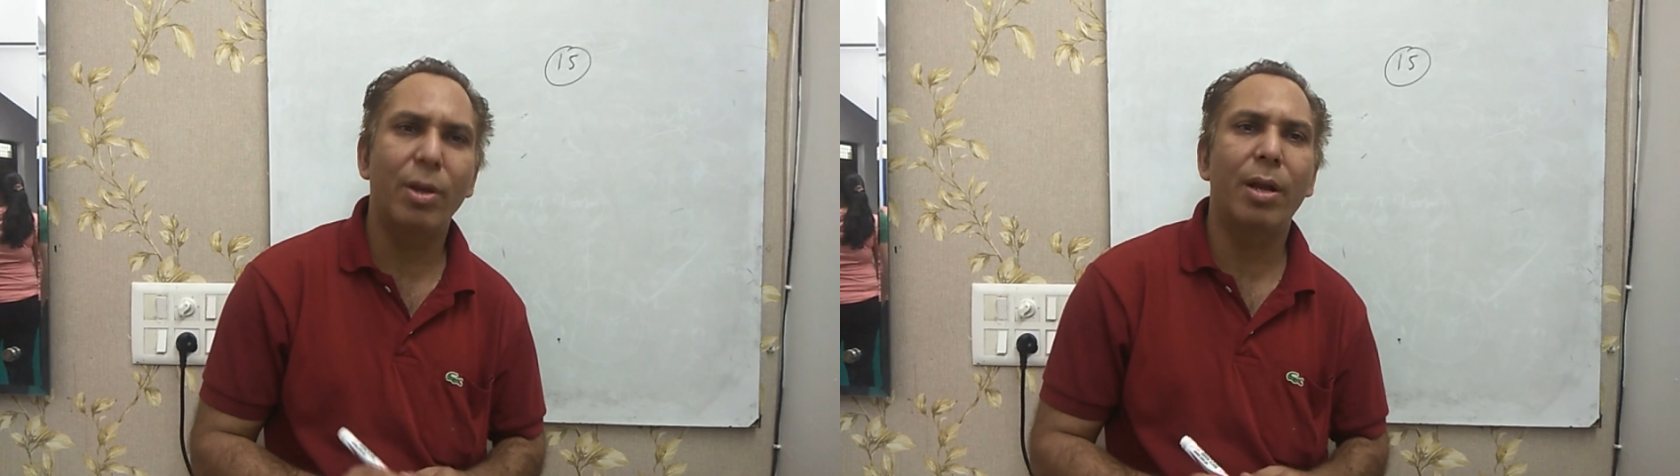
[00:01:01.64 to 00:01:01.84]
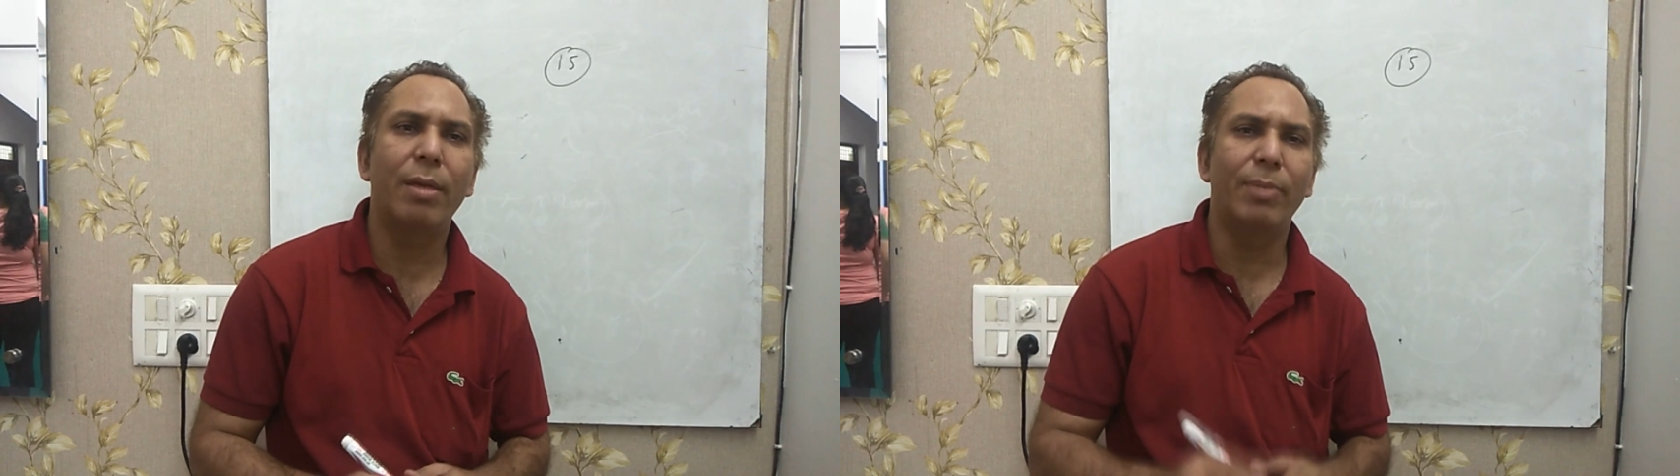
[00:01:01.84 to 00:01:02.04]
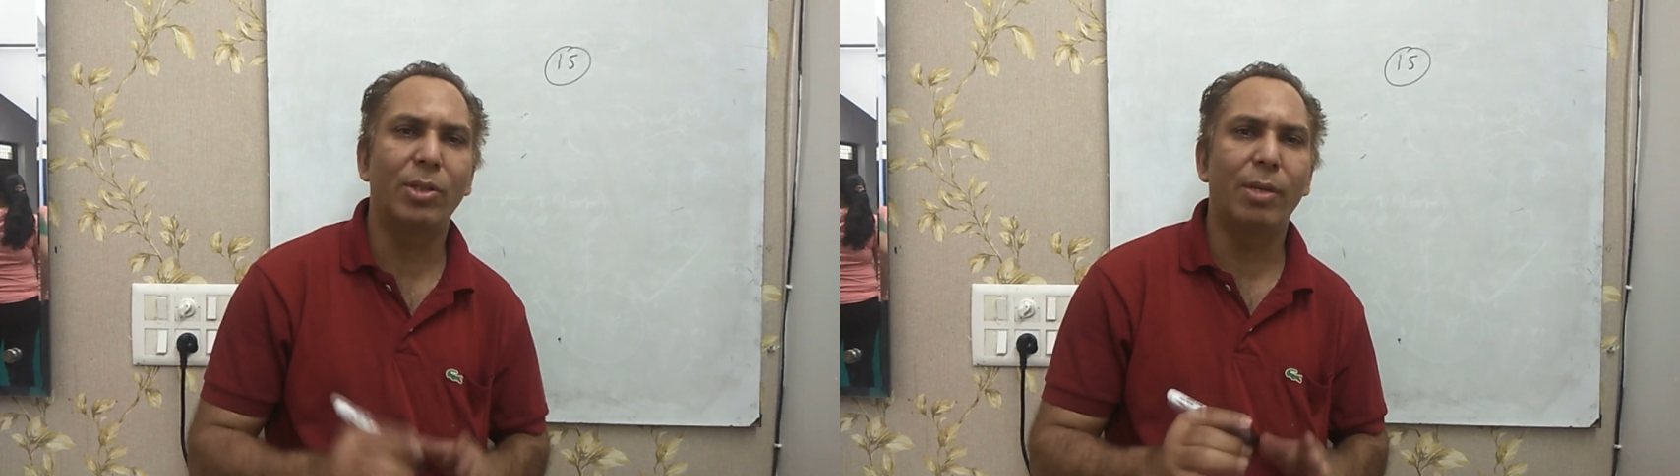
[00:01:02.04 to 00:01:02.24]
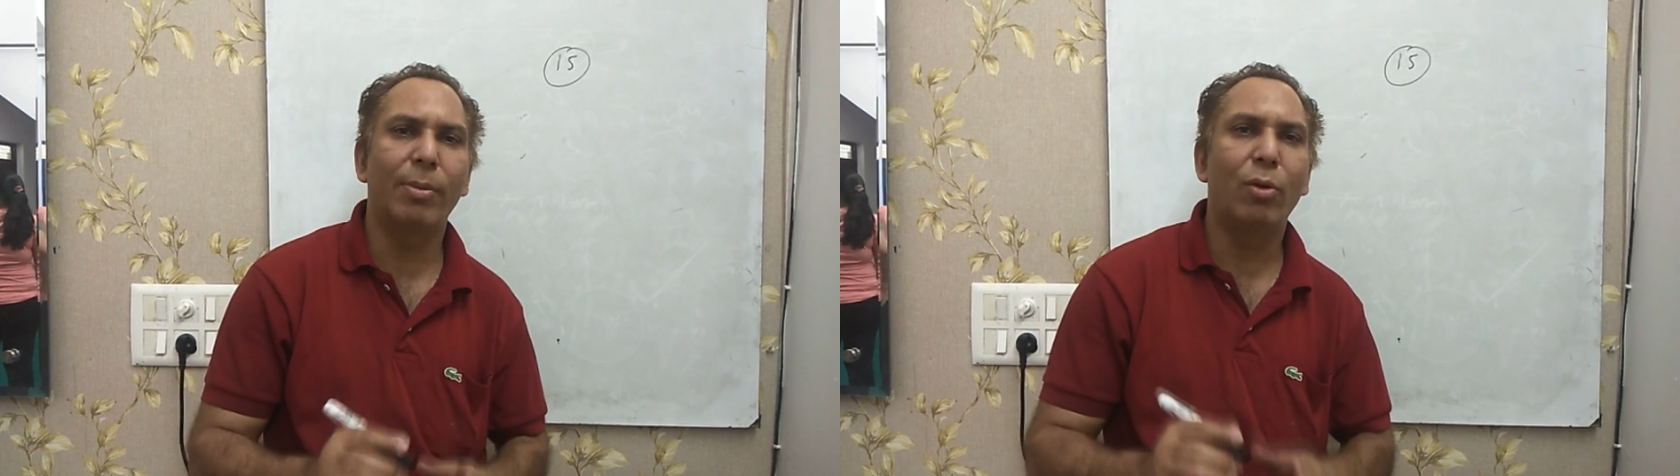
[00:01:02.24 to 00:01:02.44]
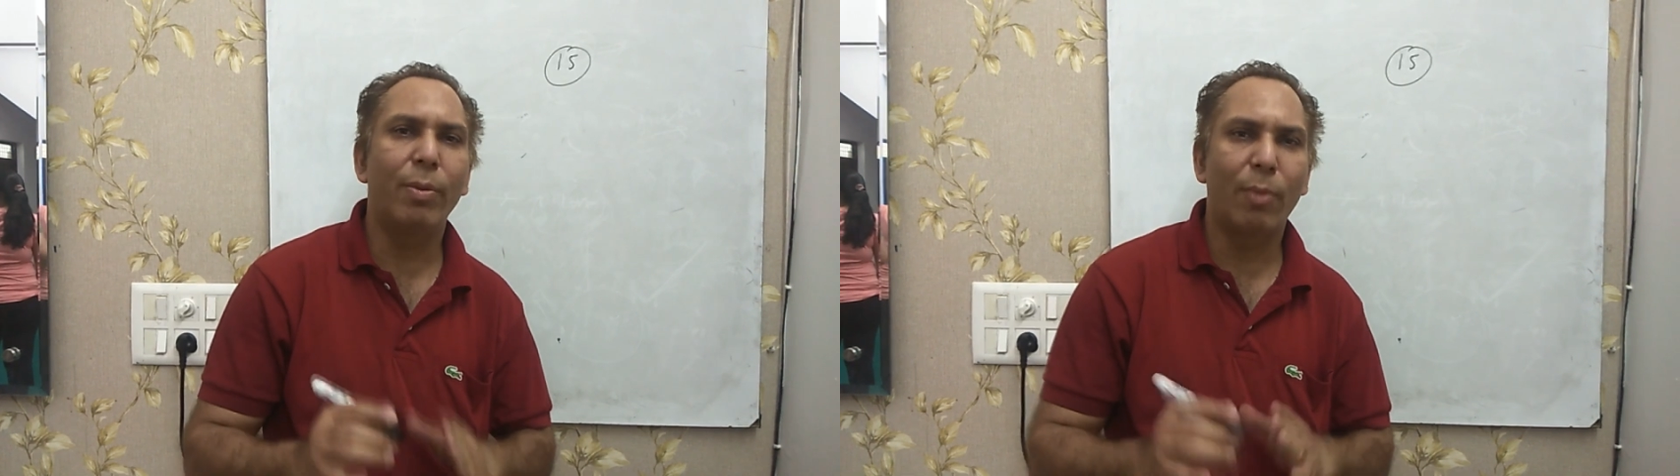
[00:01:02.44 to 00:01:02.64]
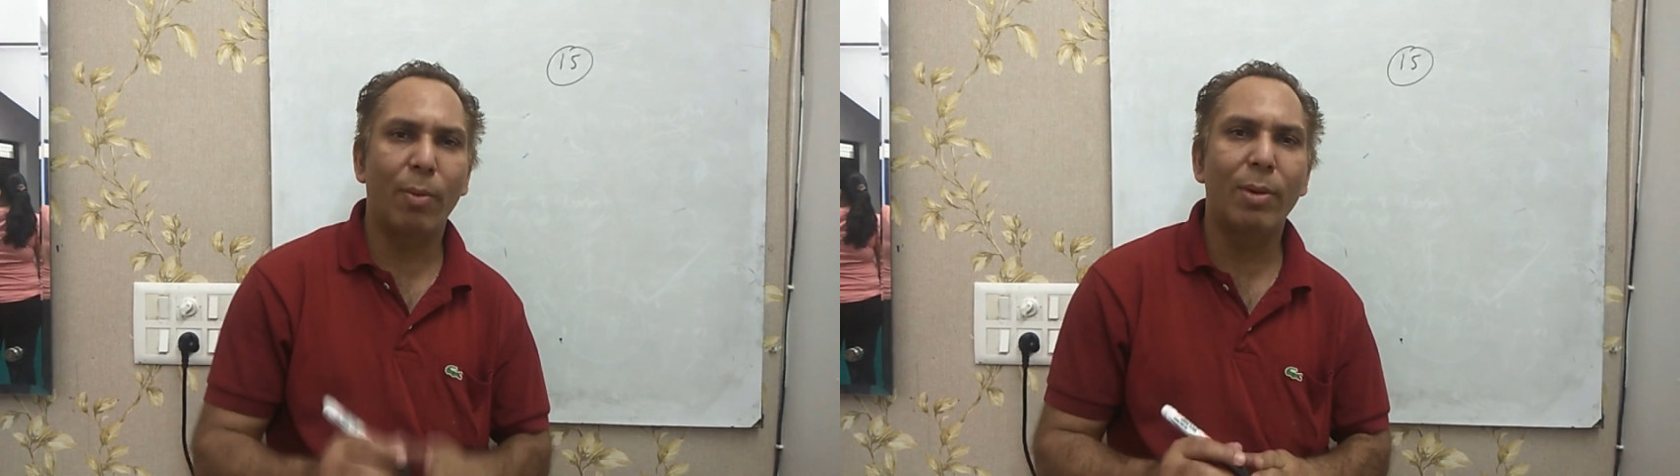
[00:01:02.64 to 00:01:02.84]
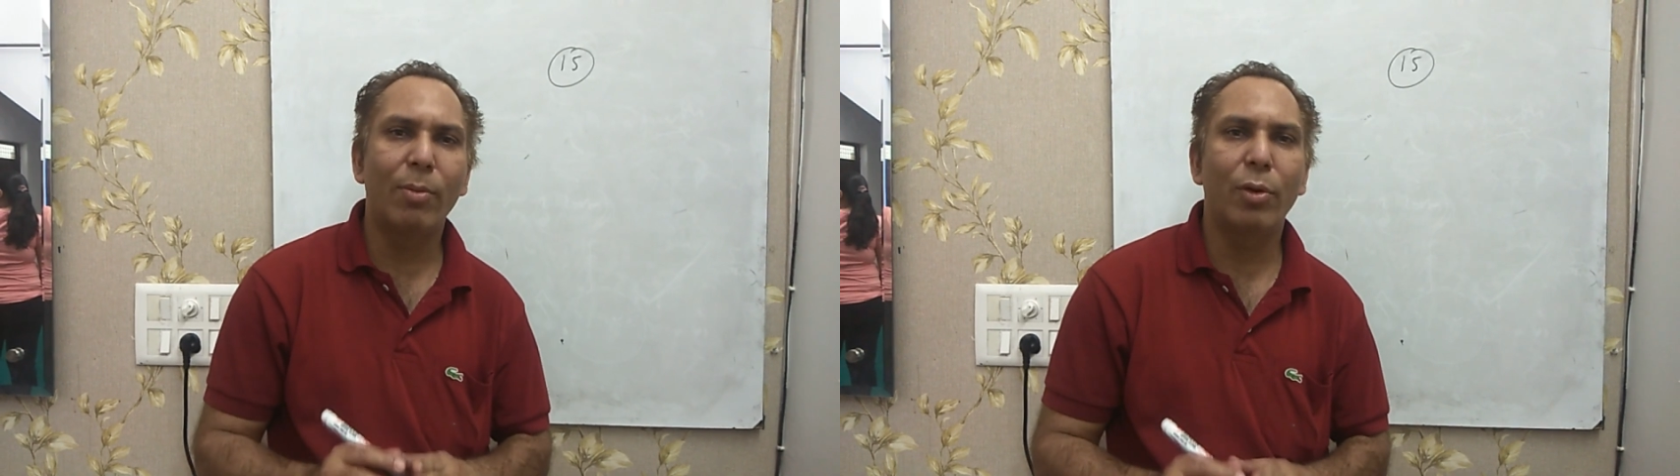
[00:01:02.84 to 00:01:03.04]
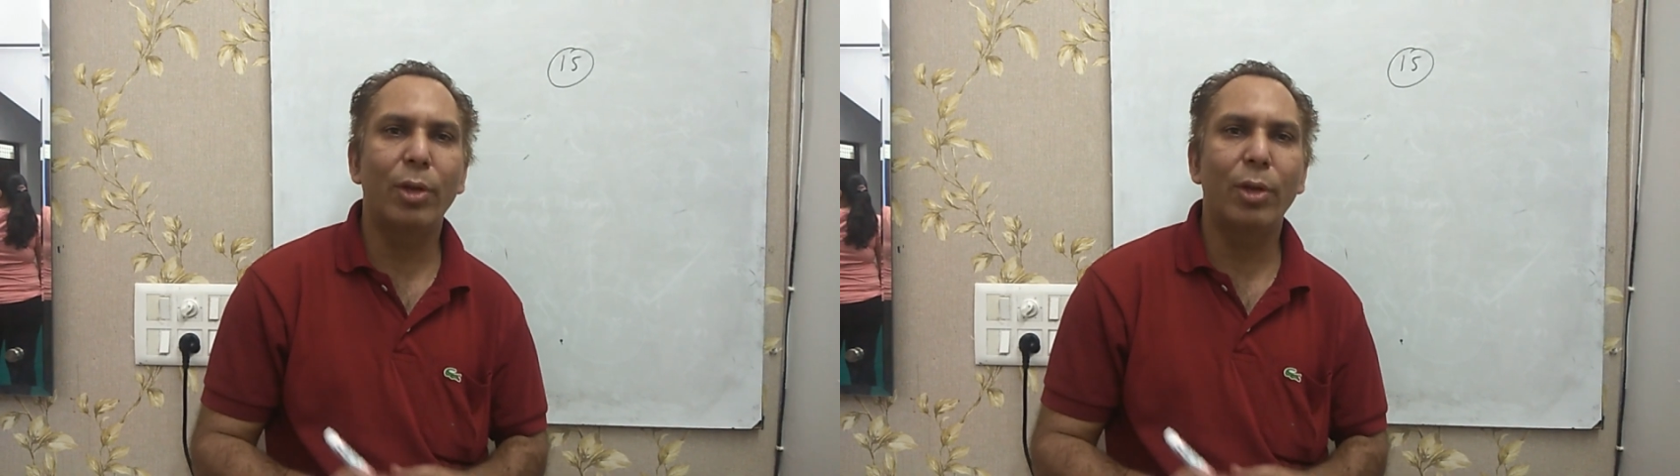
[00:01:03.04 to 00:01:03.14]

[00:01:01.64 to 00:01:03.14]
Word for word: क्योंकि अगर पिस्टल में कोई प्रॉब्लम